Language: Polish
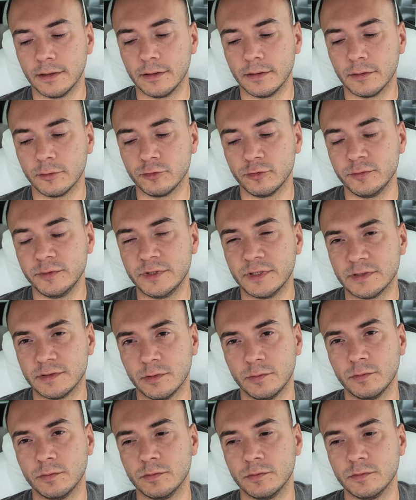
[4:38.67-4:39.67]
E, oczywiście
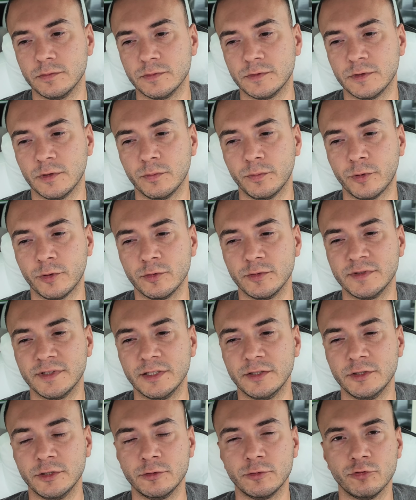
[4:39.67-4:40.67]
są, są
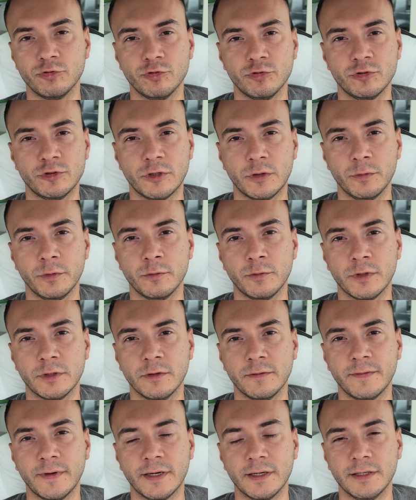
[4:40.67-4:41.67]
producenci, którzy już robią
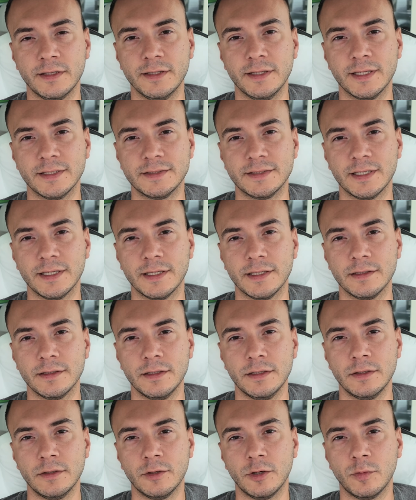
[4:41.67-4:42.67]
ładowarki DC
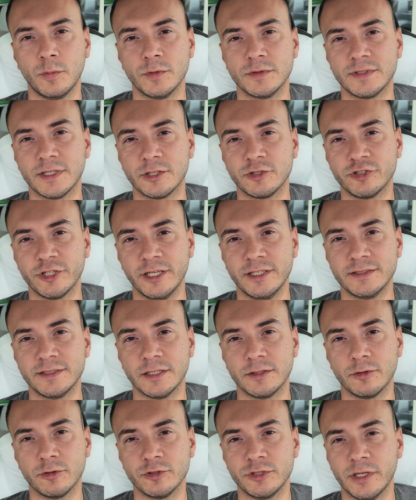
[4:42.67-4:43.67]
o mocach
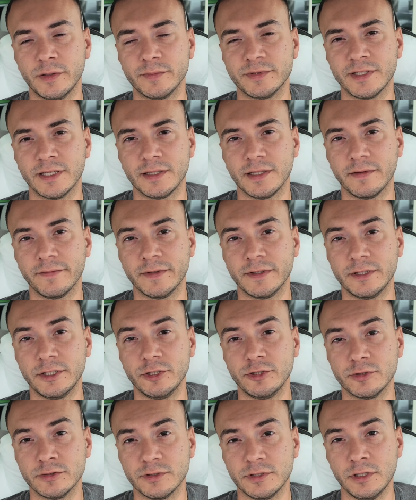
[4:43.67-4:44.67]
600, 800, nawet
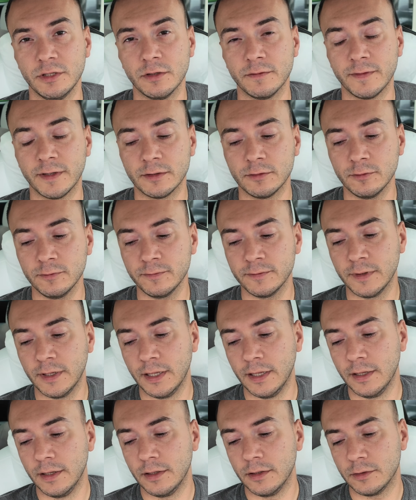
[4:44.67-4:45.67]
1000 kW.
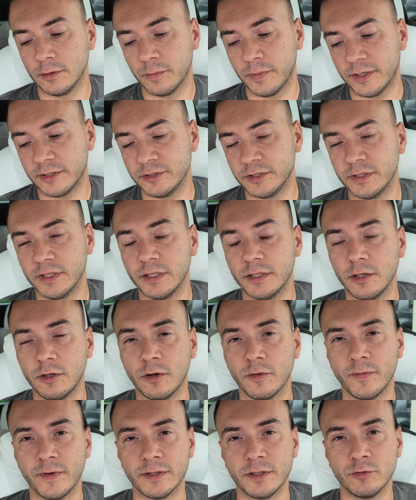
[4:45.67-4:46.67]
To bardziej
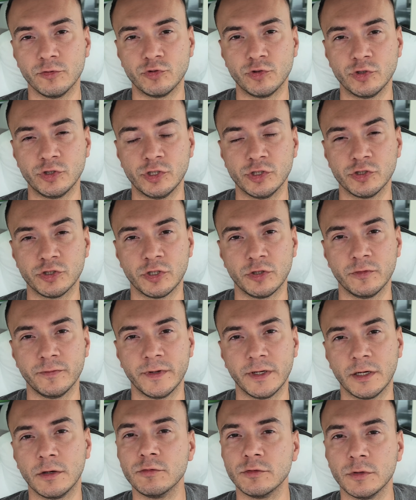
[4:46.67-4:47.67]
dedykowane już do
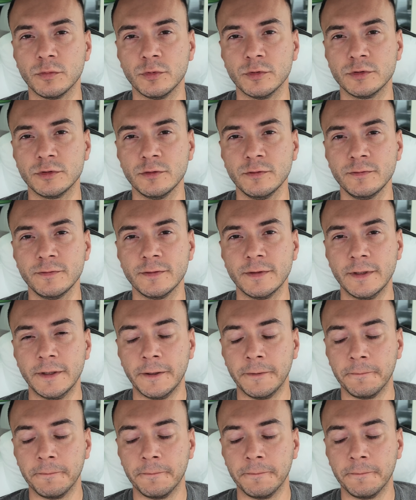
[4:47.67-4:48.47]
ciężarówek autobusów,